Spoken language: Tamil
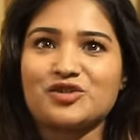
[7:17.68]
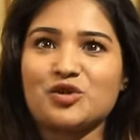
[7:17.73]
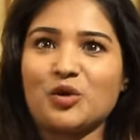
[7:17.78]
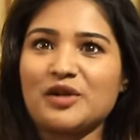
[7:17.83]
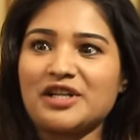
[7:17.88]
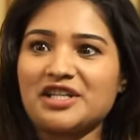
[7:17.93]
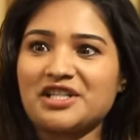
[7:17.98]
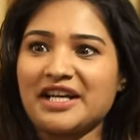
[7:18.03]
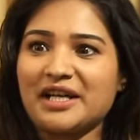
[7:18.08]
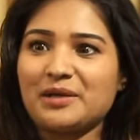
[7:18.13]

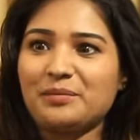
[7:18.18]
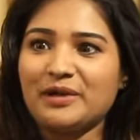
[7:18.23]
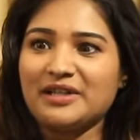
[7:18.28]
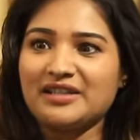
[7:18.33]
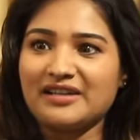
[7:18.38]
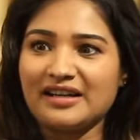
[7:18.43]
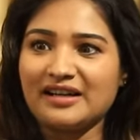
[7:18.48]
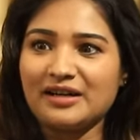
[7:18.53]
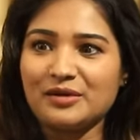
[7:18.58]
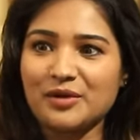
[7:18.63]
ஸ்டோரி ஷேர்
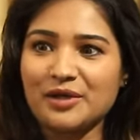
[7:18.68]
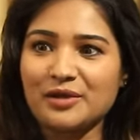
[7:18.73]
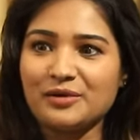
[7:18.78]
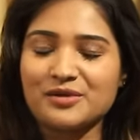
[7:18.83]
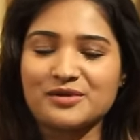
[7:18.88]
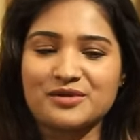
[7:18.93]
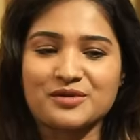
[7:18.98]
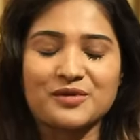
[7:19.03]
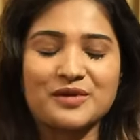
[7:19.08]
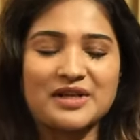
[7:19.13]
பண்ணுறா ஒரு
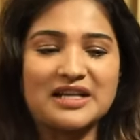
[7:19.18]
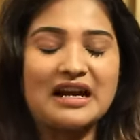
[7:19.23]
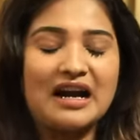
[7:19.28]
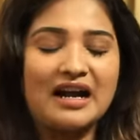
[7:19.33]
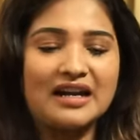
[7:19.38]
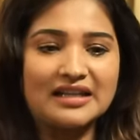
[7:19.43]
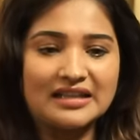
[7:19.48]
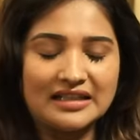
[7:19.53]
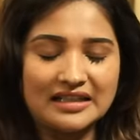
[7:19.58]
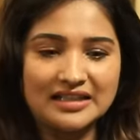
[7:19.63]
ஒரு ஸ்டோரி
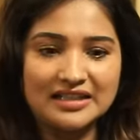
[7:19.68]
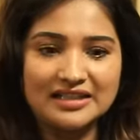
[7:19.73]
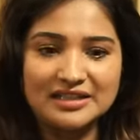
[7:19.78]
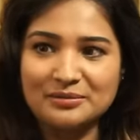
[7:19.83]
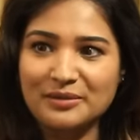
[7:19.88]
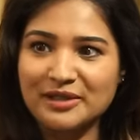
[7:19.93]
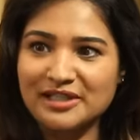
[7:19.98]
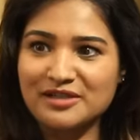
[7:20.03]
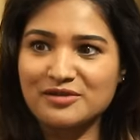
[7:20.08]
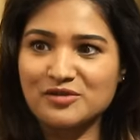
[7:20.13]
காலையில்
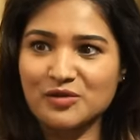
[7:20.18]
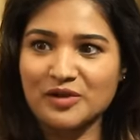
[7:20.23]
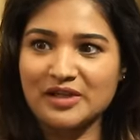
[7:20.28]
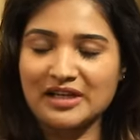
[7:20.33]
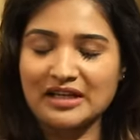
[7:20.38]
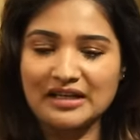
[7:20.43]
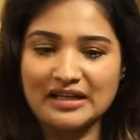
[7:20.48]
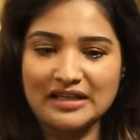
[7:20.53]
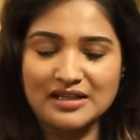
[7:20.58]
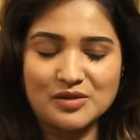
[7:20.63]
இந்த மாதிரி
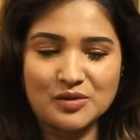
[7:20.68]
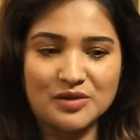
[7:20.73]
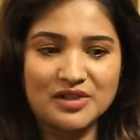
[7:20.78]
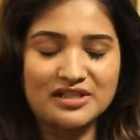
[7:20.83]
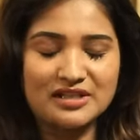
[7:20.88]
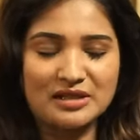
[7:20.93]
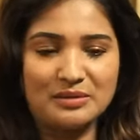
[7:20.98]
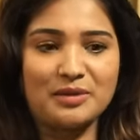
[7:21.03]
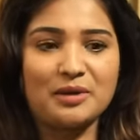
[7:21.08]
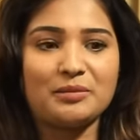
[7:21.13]
சொல்கிறாங்க
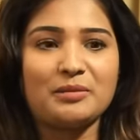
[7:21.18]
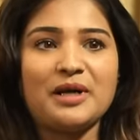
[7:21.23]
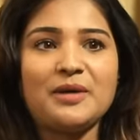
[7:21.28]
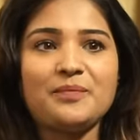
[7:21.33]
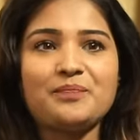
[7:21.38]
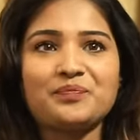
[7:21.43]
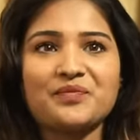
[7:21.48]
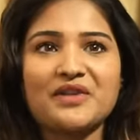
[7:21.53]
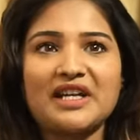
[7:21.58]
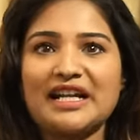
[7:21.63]
சொன்னதுக்கப்புறமா
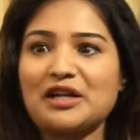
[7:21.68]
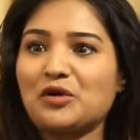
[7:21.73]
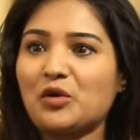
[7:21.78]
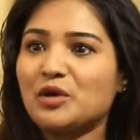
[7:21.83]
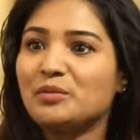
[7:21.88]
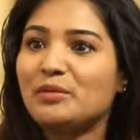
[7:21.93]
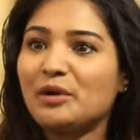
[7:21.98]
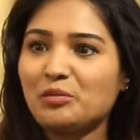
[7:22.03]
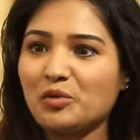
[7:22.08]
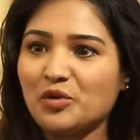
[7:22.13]

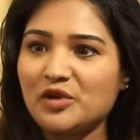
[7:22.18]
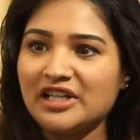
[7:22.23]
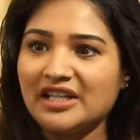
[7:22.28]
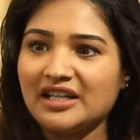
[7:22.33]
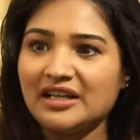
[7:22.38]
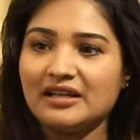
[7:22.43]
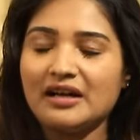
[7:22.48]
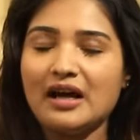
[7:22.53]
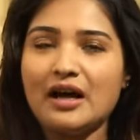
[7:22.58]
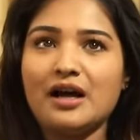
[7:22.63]
எனக்கு ஒன்றுமே
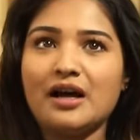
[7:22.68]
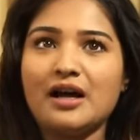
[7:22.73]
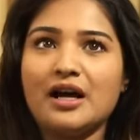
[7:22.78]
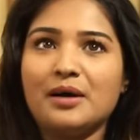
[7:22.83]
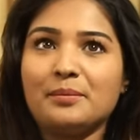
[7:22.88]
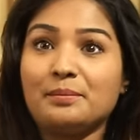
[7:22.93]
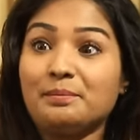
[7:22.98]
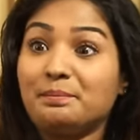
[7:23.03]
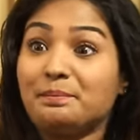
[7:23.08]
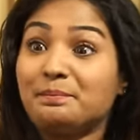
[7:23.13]
புரியல
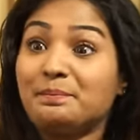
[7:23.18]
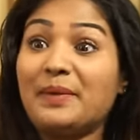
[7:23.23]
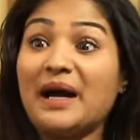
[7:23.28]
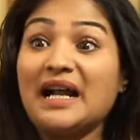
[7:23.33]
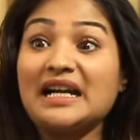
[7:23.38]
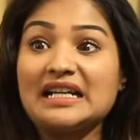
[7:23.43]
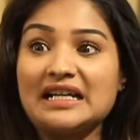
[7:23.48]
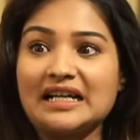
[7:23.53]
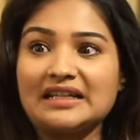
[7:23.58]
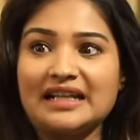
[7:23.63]

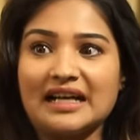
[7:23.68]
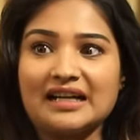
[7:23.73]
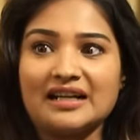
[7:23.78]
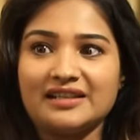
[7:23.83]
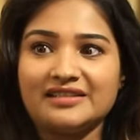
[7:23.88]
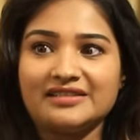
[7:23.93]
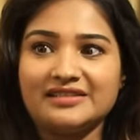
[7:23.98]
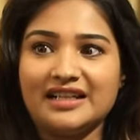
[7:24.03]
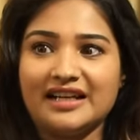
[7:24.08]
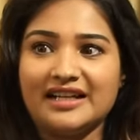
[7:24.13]
பேனிக்
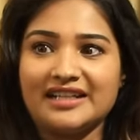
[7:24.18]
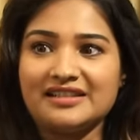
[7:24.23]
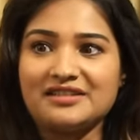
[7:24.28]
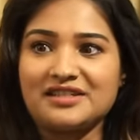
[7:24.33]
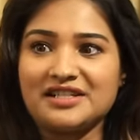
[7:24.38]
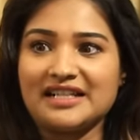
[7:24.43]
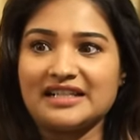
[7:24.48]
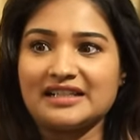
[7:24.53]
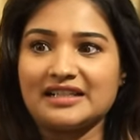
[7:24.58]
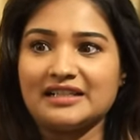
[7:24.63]
அட்டாக்
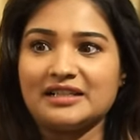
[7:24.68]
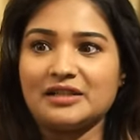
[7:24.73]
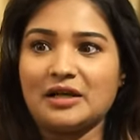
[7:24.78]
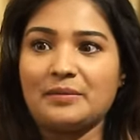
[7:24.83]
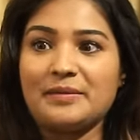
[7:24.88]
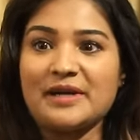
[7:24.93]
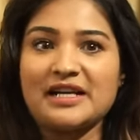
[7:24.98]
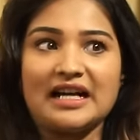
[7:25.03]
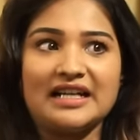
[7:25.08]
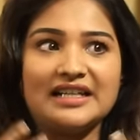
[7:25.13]
ஆயிடுச்சு எனக்கு
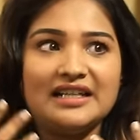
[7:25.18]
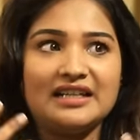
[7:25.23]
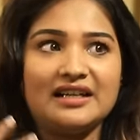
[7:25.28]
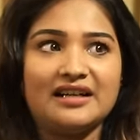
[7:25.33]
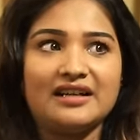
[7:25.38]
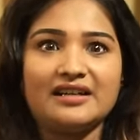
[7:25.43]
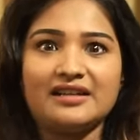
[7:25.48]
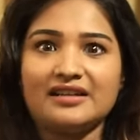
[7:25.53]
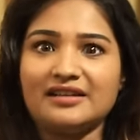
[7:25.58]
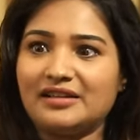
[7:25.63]
அப்படி
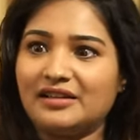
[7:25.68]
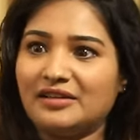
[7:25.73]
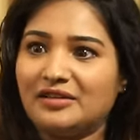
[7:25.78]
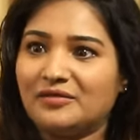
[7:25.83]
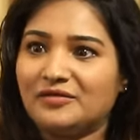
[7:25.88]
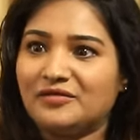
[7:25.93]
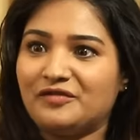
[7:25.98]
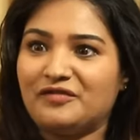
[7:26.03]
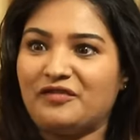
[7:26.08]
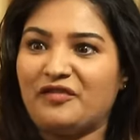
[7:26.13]
கையெல்லாம்
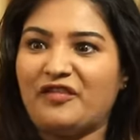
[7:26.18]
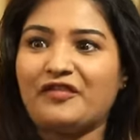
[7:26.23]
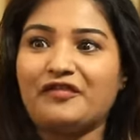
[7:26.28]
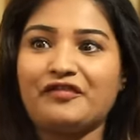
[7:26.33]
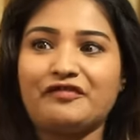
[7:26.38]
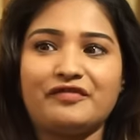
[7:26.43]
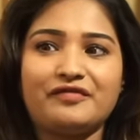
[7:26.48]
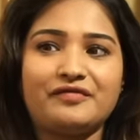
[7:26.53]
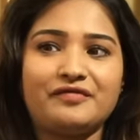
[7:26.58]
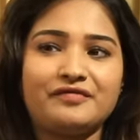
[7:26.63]

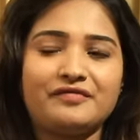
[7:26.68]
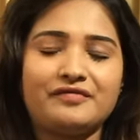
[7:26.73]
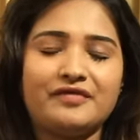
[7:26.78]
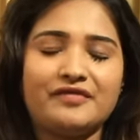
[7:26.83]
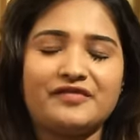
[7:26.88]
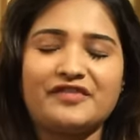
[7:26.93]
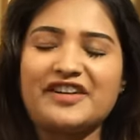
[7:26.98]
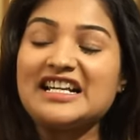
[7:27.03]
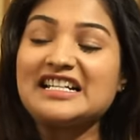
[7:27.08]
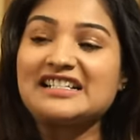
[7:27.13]

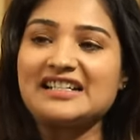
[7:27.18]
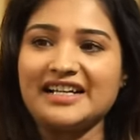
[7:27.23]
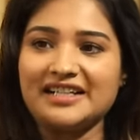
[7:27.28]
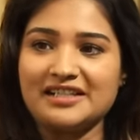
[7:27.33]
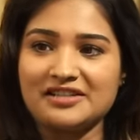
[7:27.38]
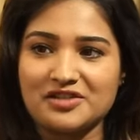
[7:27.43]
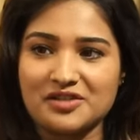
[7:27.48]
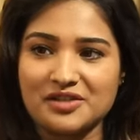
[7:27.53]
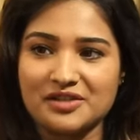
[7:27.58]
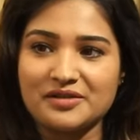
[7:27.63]
ஃப்ரீஸ்
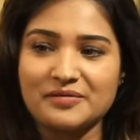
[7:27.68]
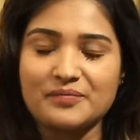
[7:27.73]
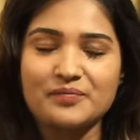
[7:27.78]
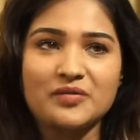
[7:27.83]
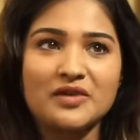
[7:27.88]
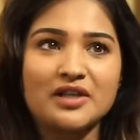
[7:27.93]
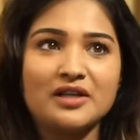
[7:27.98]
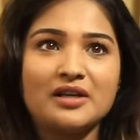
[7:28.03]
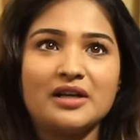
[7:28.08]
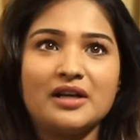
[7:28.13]
ஆயிடுச்சு
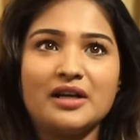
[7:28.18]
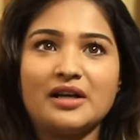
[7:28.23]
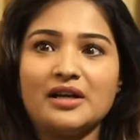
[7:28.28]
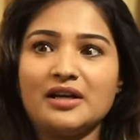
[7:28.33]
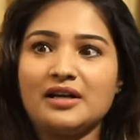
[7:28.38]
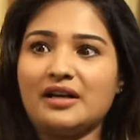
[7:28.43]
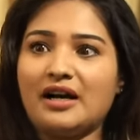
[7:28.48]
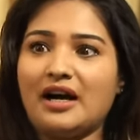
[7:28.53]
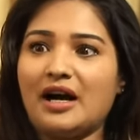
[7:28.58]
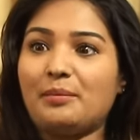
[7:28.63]

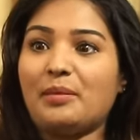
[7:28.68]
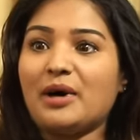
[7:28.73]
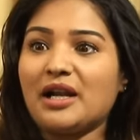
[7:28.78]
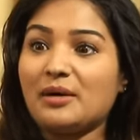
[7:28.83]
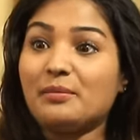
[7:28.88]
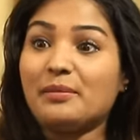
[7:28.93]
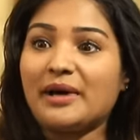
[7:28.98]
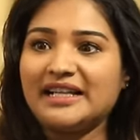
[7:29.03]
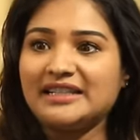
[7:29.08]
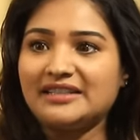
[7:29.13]

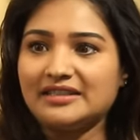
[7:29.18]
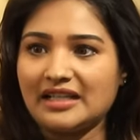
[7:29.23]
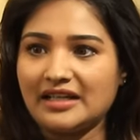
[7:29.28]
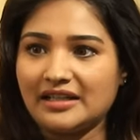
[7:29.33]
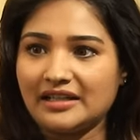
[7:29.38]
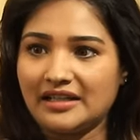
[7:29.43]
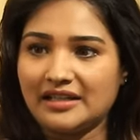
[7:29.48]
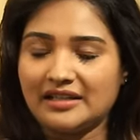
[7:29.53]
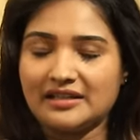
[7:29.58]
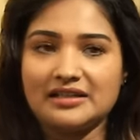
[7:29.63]
அப்பாலாம்
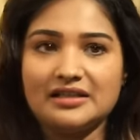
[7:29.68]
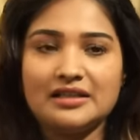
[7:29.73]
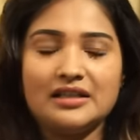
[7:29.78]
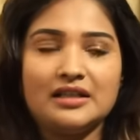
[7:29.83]
பயந்துட்டாங்க